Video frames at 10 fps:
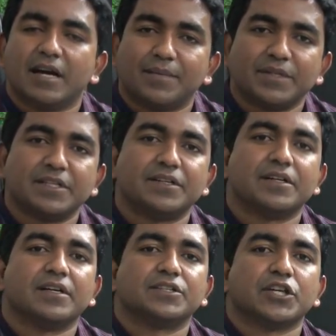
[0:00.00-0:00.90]
আমাদের
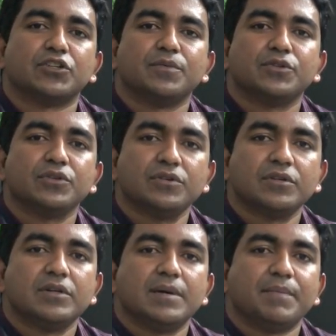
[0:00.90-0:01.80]
সাধ্যমতো
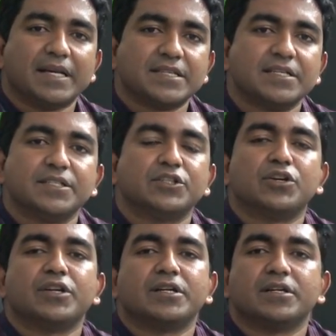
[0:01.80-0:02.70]
বাজারে যে
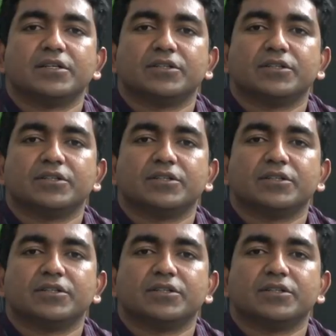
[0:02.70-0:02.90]
ধরনের